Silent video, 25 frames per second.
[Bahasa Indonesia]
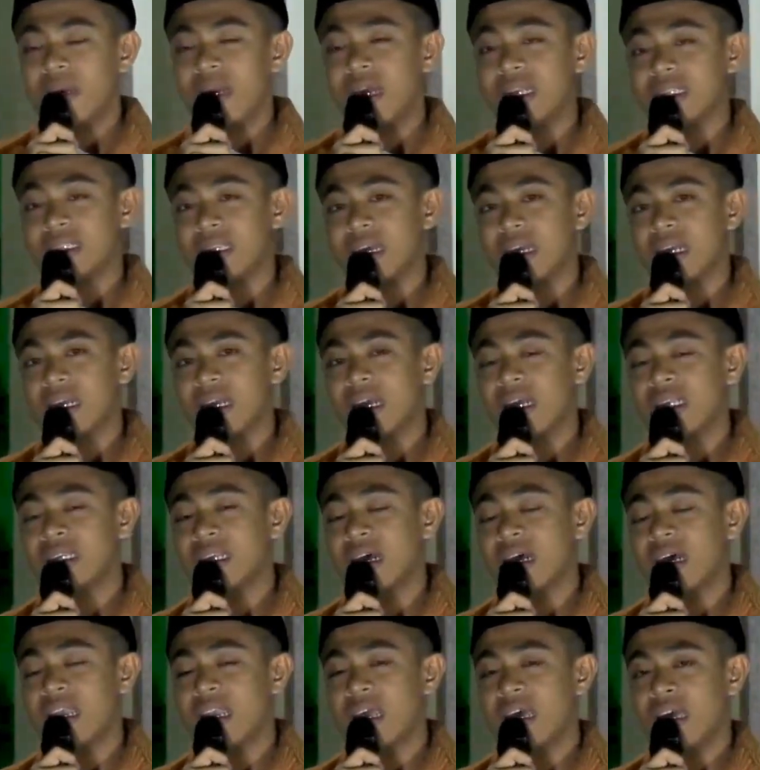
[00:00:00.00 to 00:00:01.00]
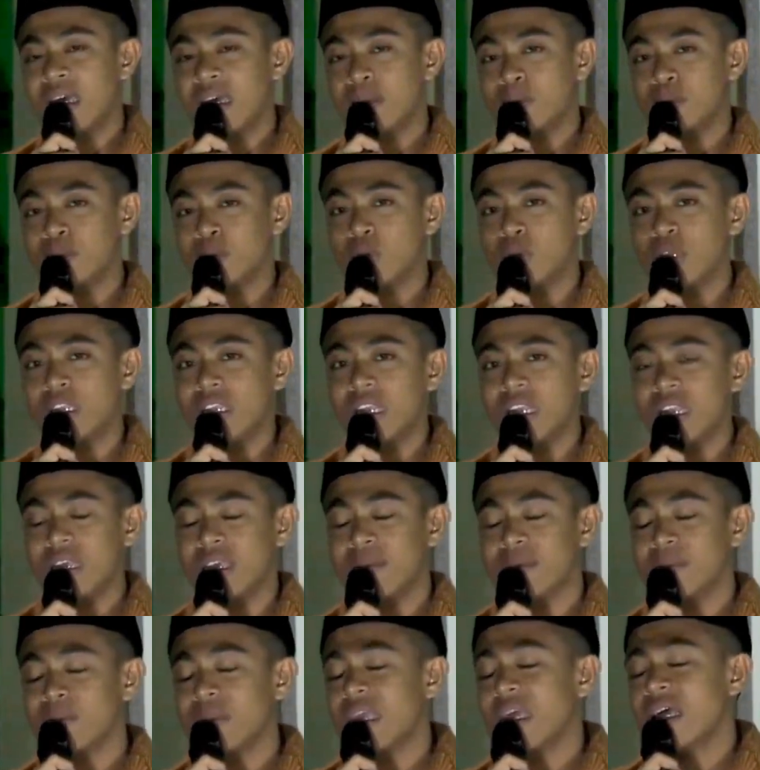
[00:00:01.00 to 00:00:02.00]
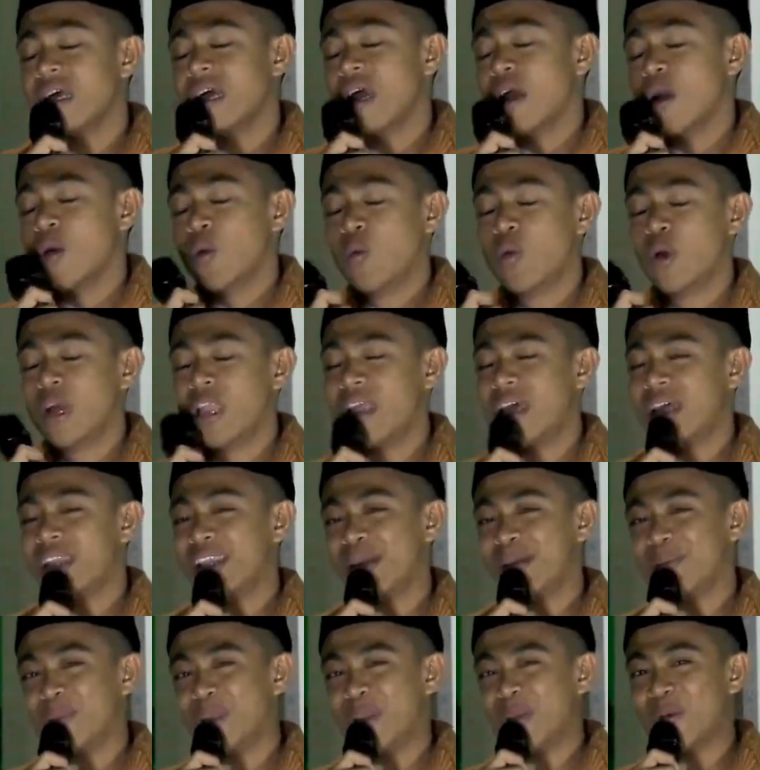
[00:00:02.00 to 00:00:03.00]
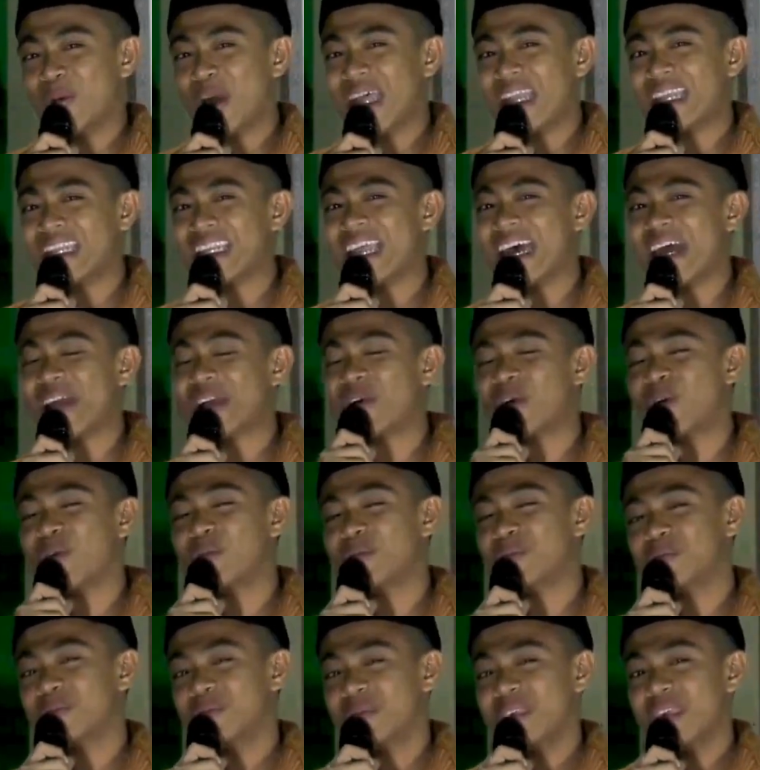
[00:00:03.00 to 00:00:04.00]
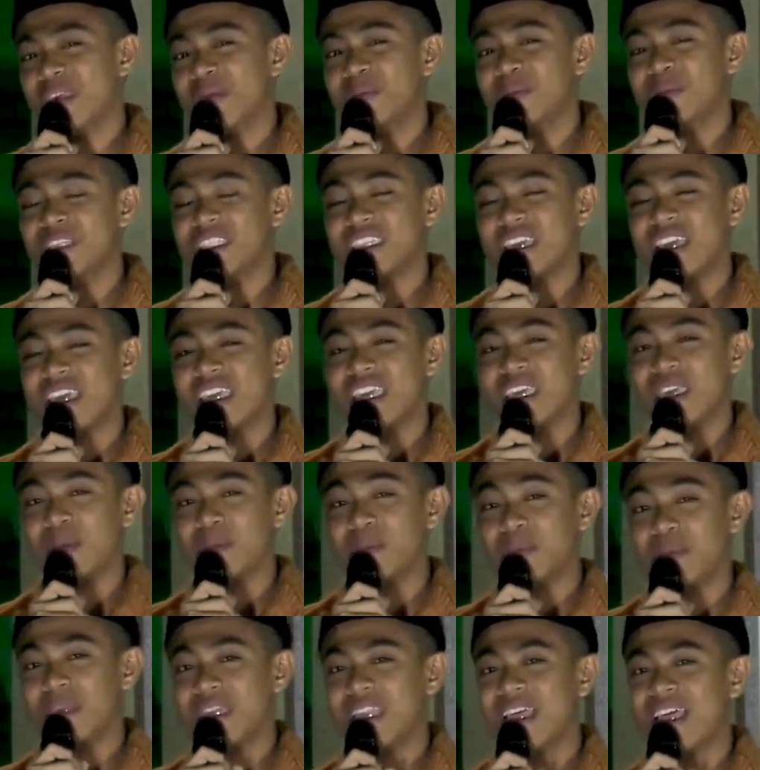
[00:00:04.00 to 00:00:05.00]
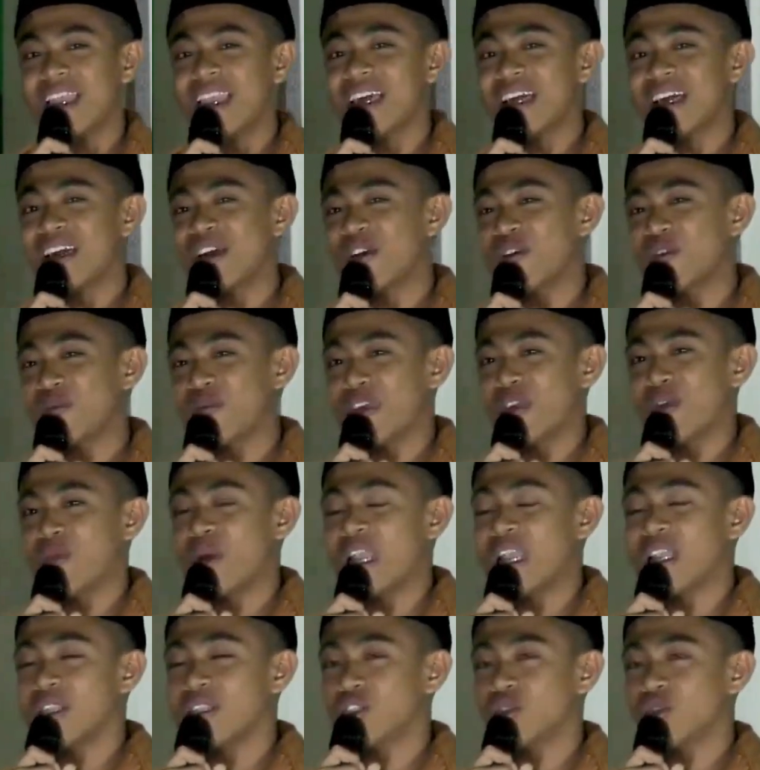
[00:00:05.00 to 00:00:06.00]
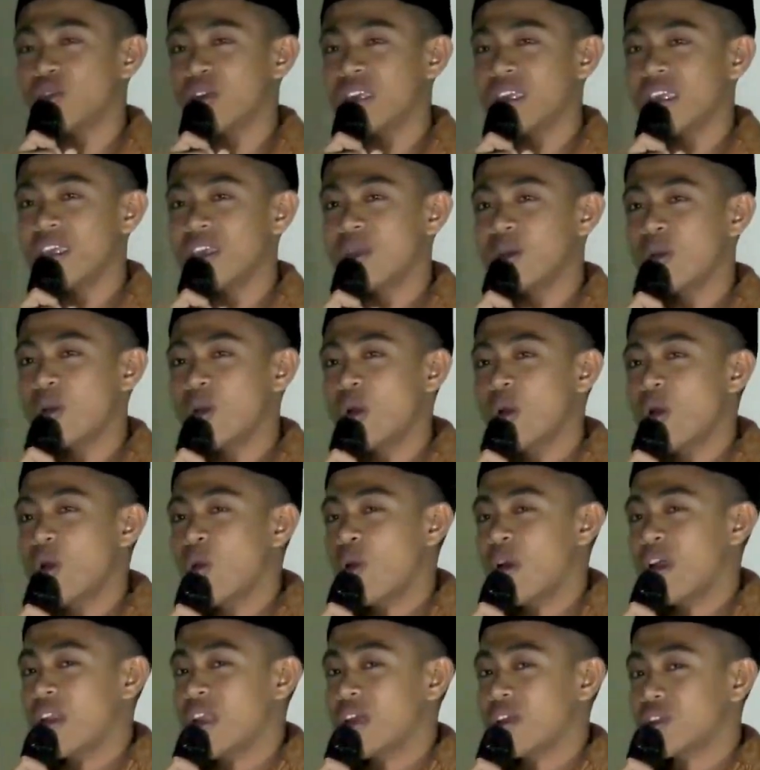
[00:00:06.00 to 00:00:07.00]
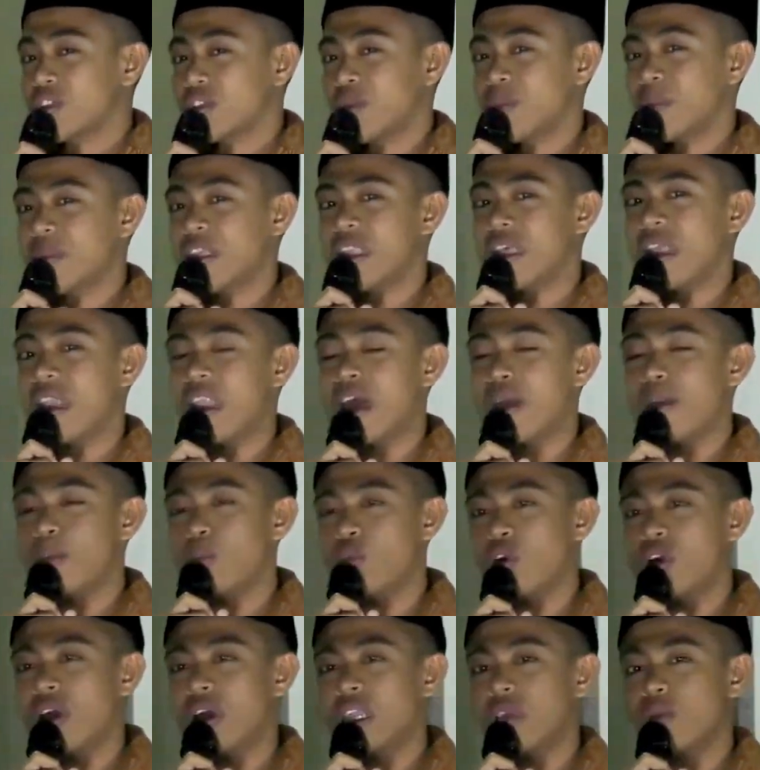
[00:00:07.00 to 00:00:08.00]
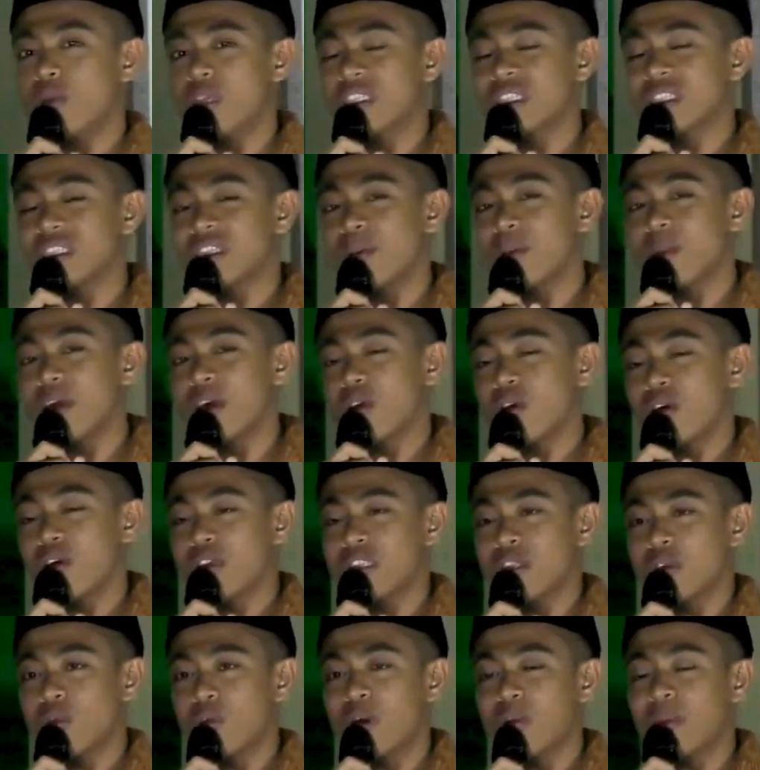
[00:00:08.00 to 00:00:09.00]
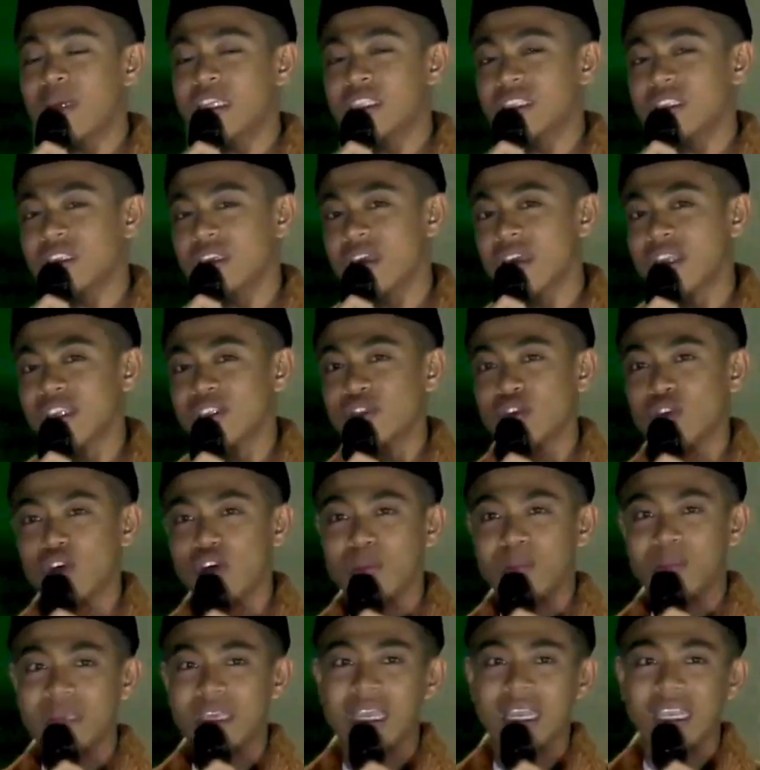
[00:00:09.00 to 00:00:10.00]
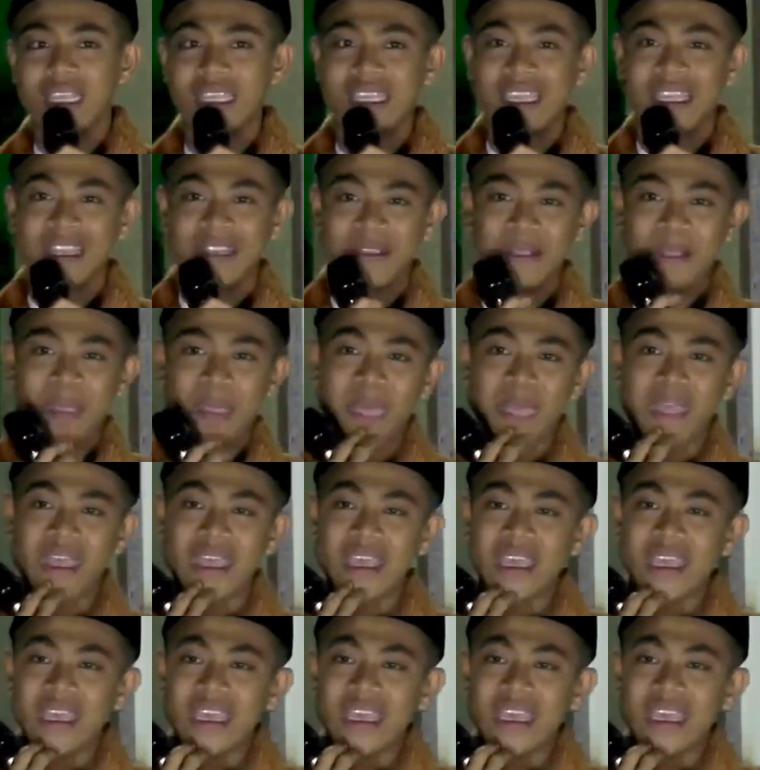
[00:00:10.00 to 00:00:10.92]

mengatakan alhamdulillah wala nabluwannakum bisyai'im minal khawfi wal ju'i wa naqsim minal amwali was samarati wa basyiri sabirin.